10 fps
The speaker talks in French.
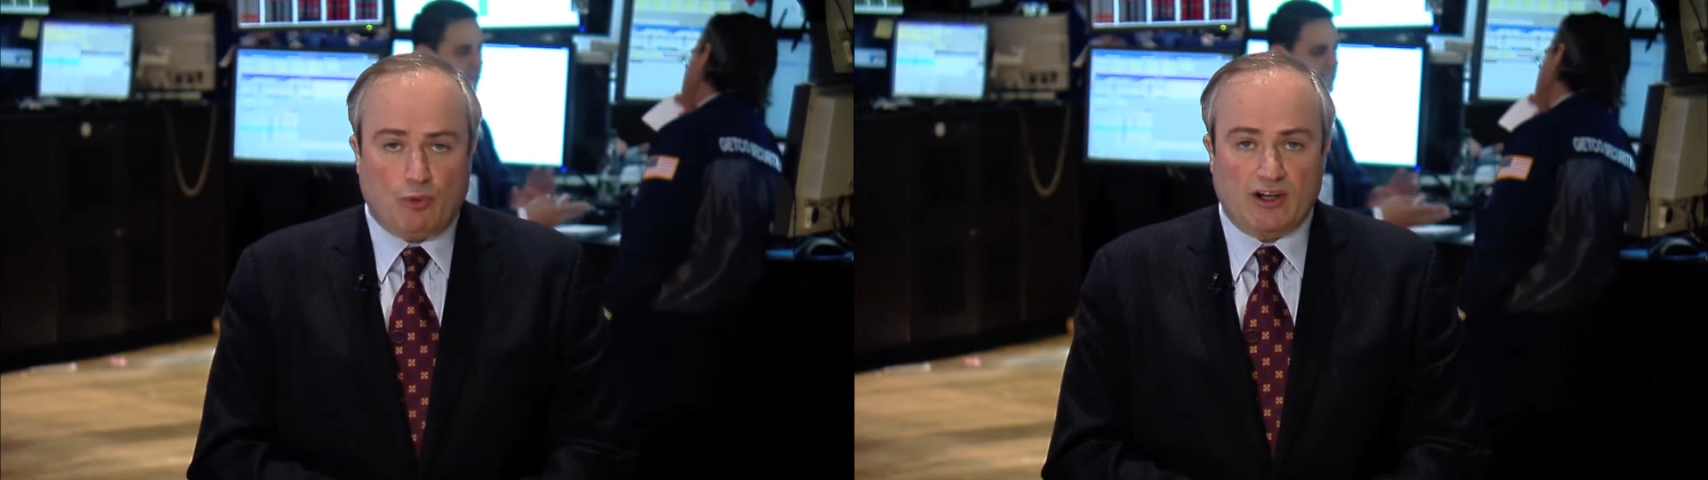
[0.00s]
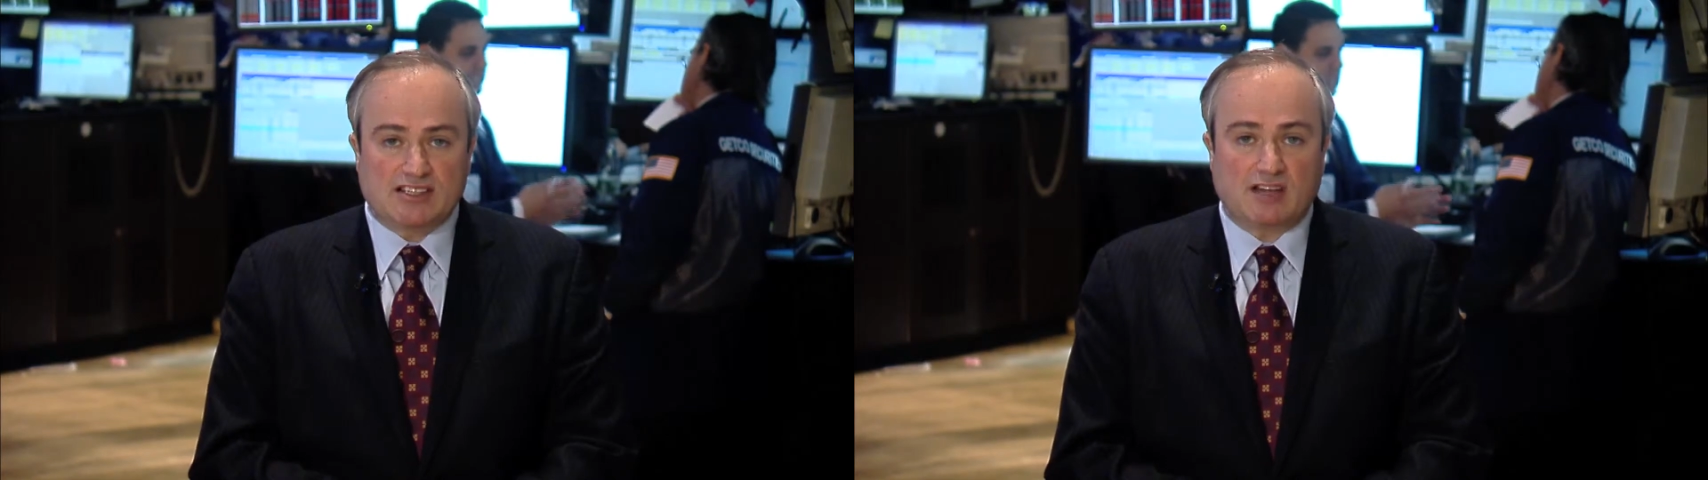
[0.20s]

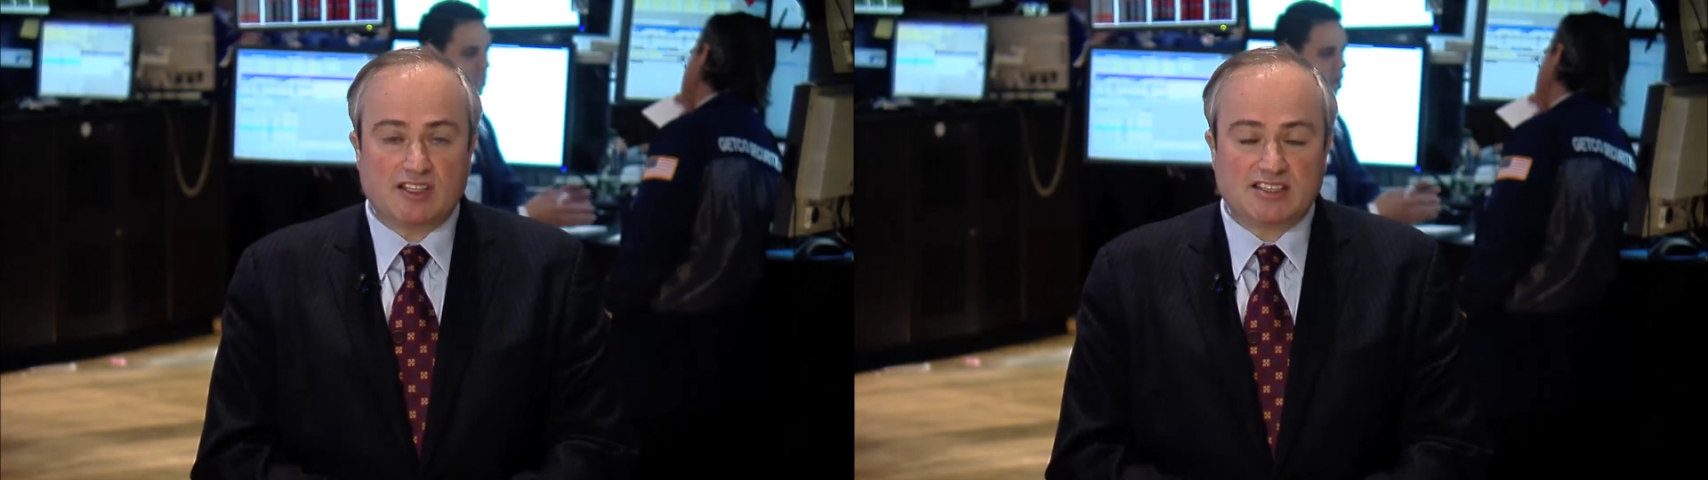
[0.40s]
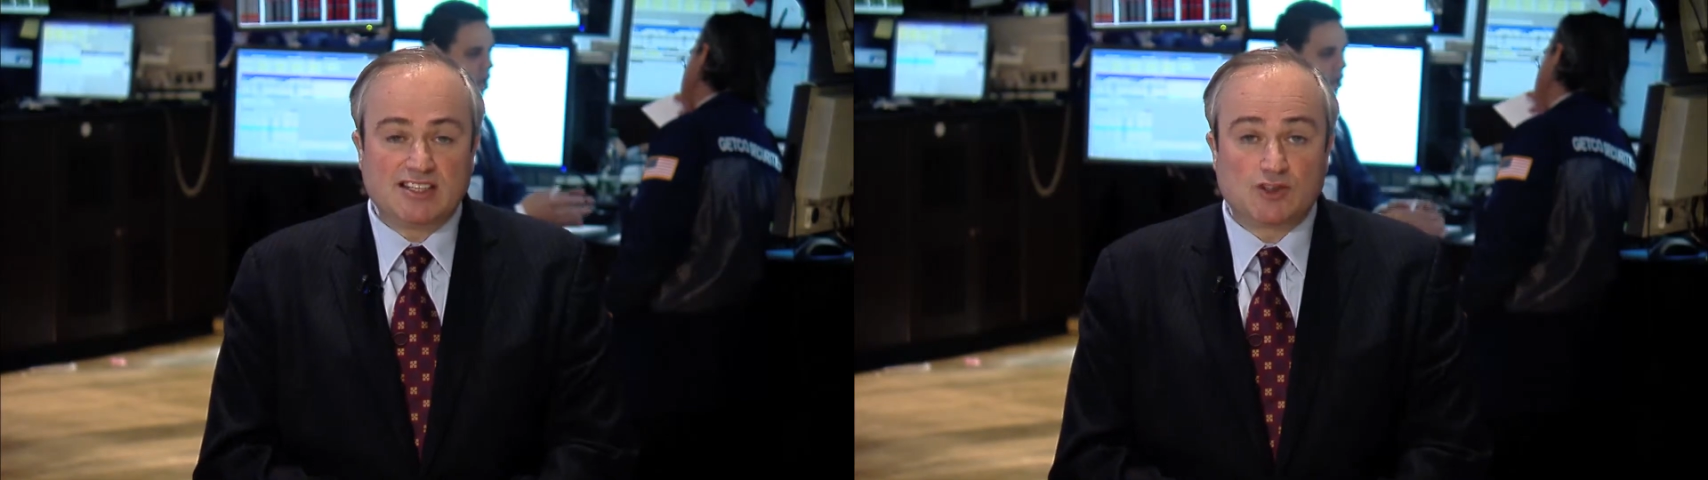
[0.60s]
pour les
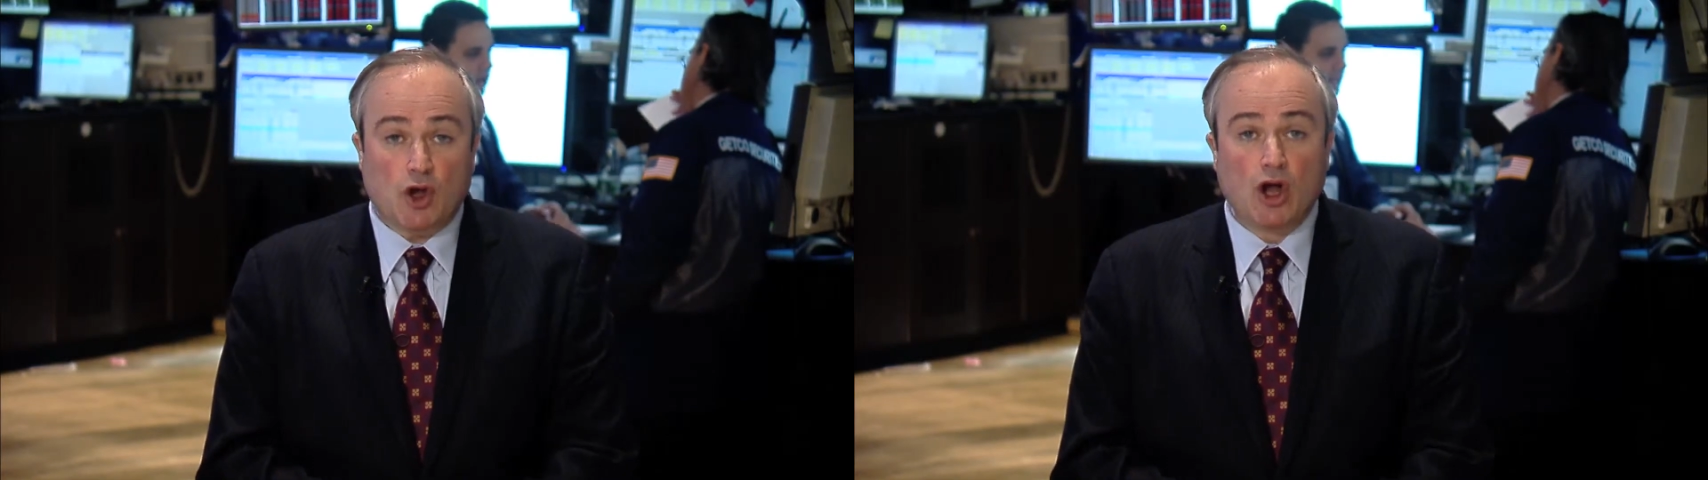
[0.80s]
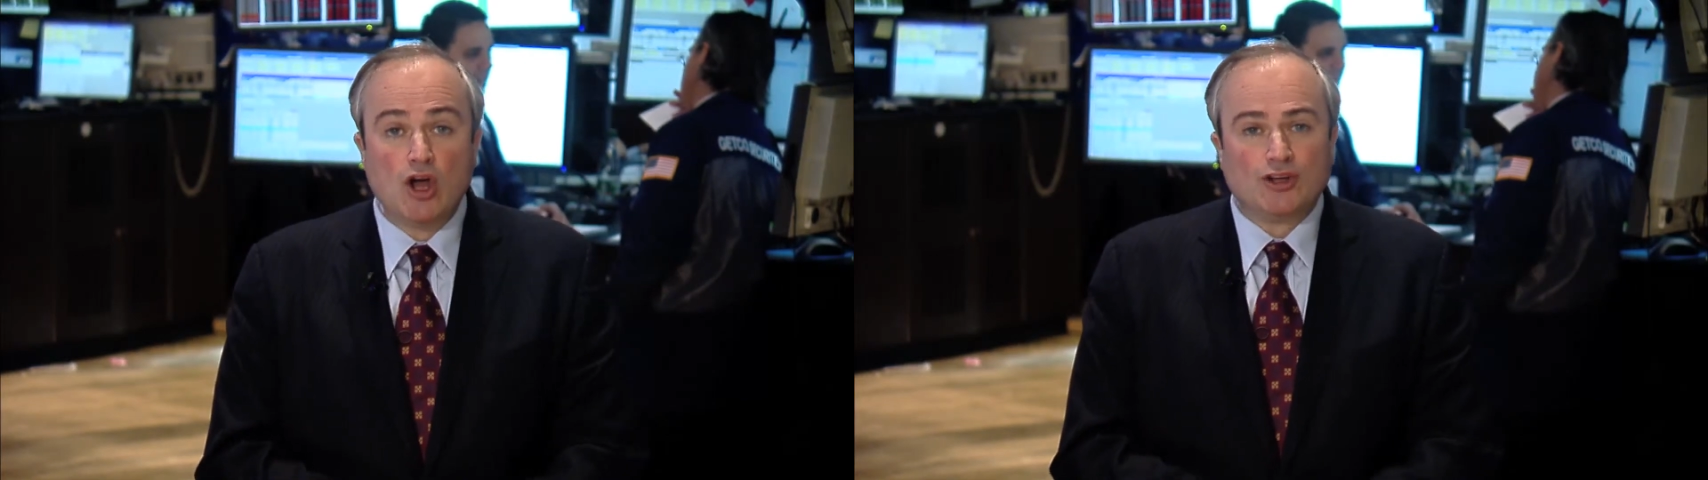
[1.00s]
investisseurs.